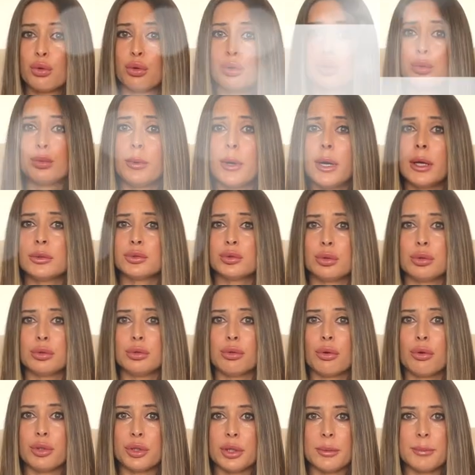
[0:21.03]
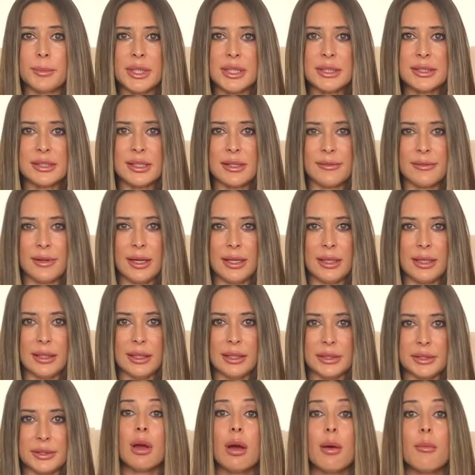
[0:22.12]
kurban rolünü oynamayı severler.
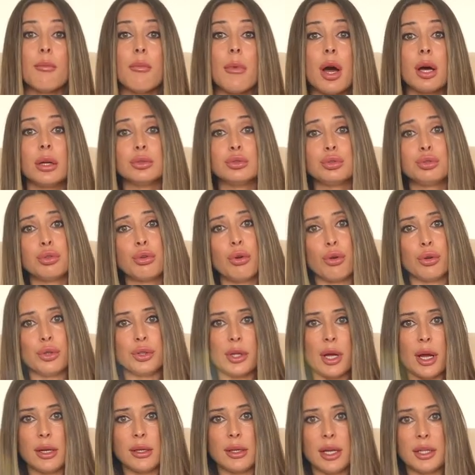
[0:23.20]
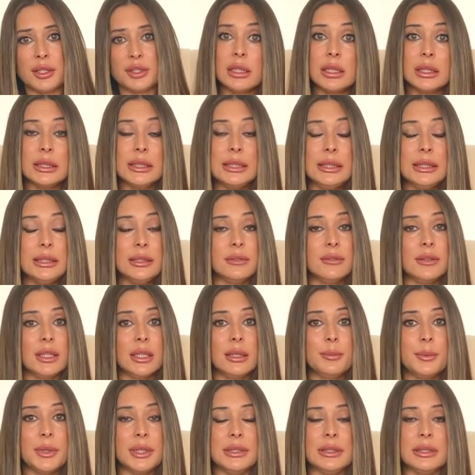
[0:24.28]
Mağduru oynarlar. İlgi
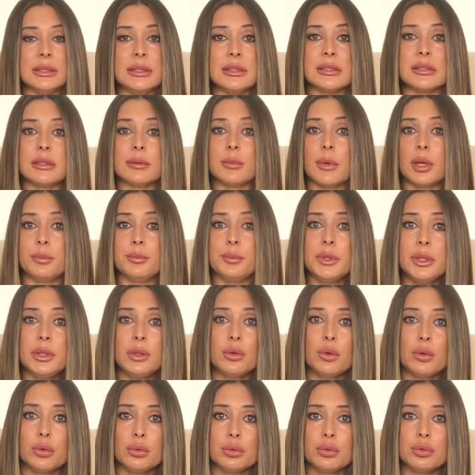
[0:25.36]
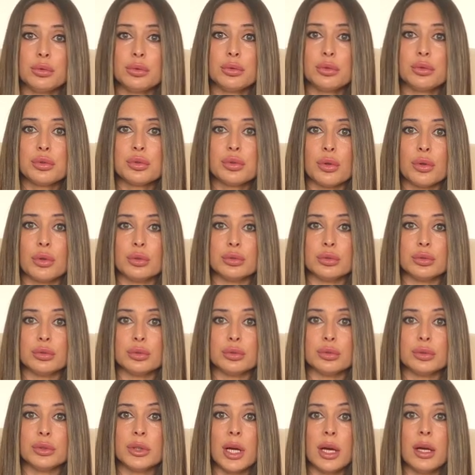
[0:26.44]
veremediğiniz zaman bir yoğunluğunuz
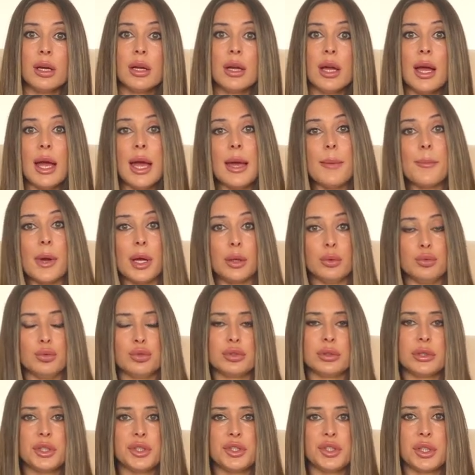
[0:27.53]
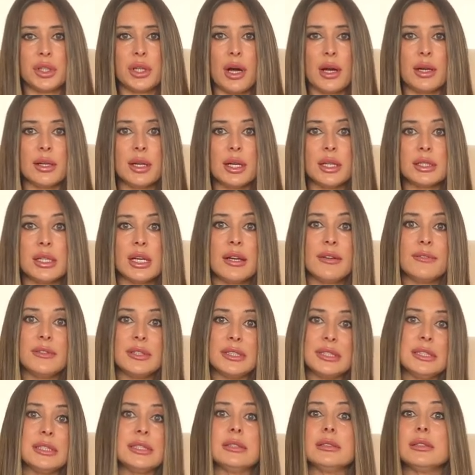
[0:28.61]
olduğunda hemen üste çıkarlar ve
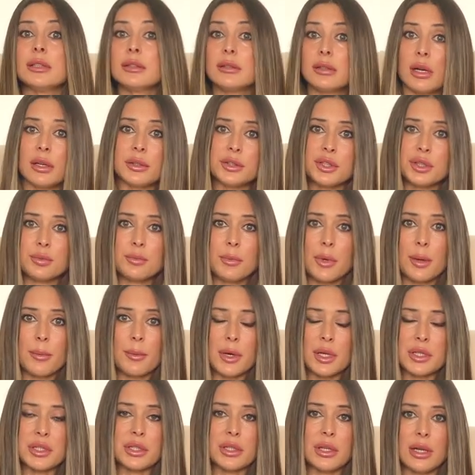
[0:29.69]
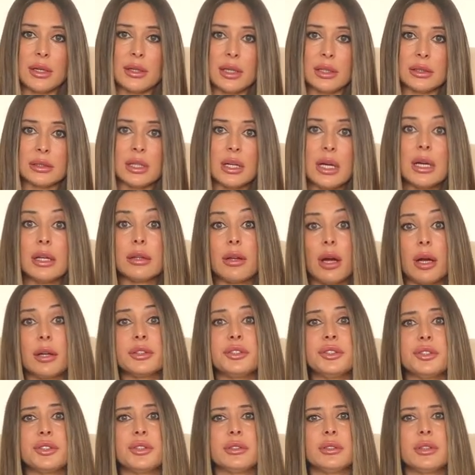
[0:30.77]
sizinle tartışmaya başlarlar.
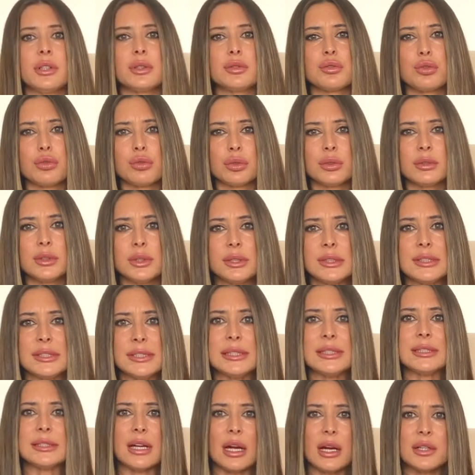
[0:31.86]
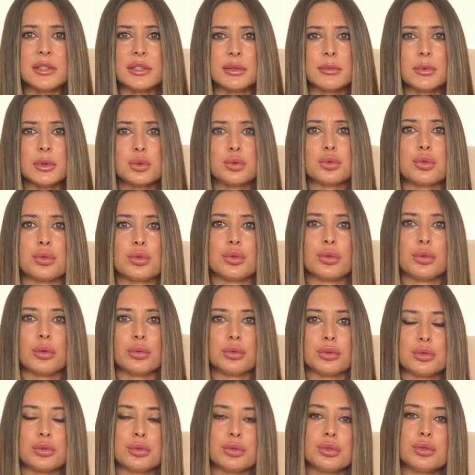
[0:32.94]
Tartıştıktan sonra da siz her zaman suçlu
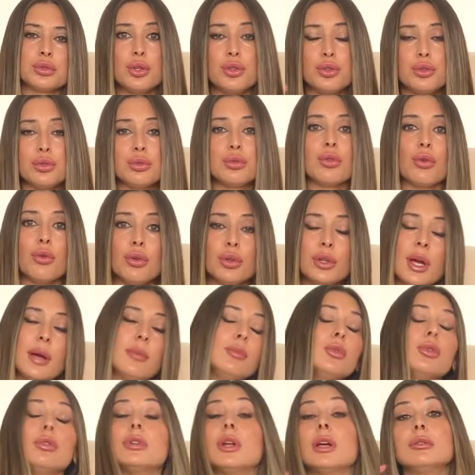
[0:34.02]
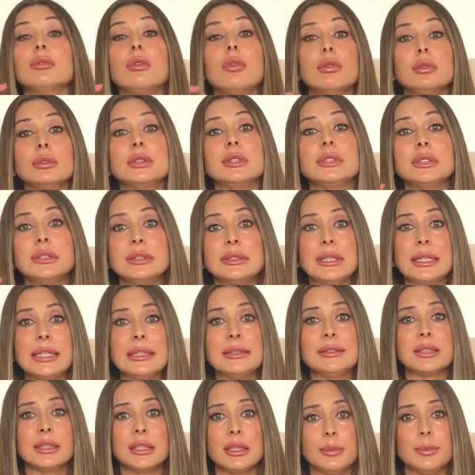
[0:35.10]
olursunuz. Çünkü önemli olan onların
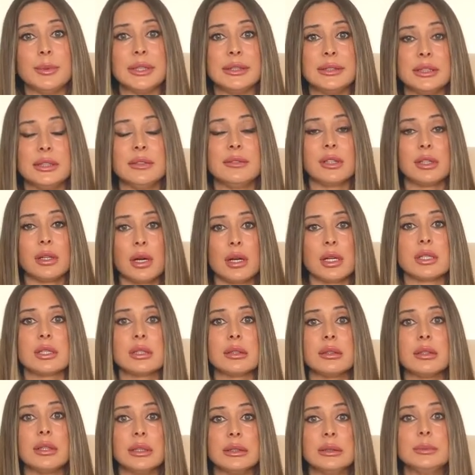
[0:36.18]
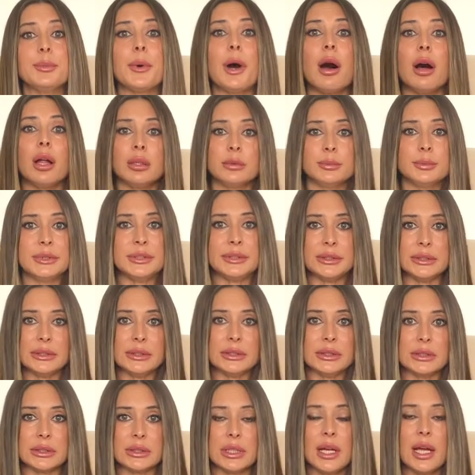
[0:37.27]
neyi talep ettiği ve karşılığını alıp
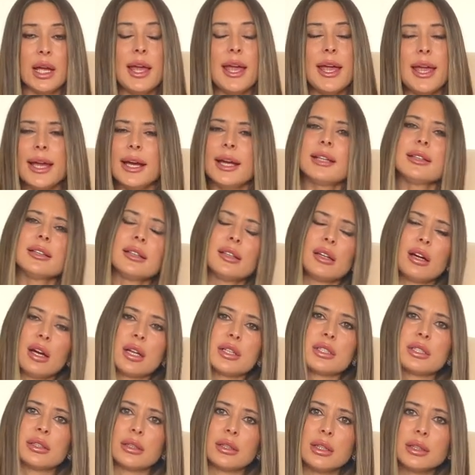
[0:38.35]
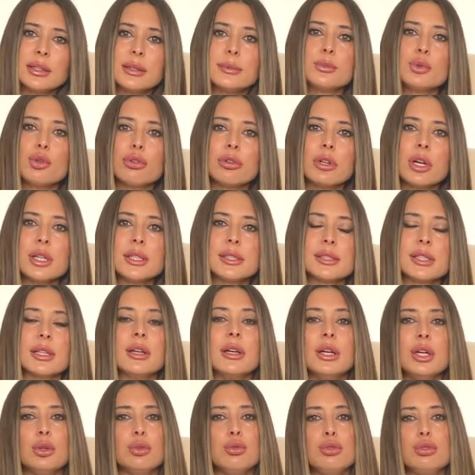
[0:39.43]
almadığıdır. Eğer ki karşılık alamıyorlarsa
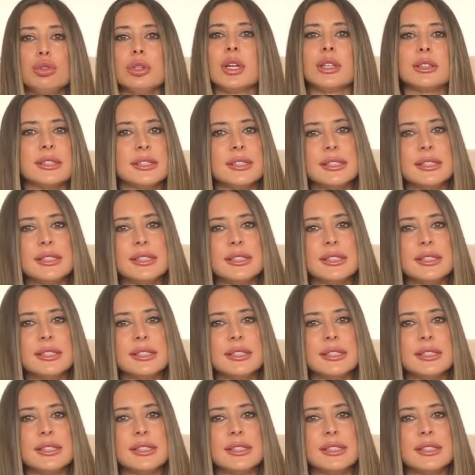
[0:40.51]
dünyada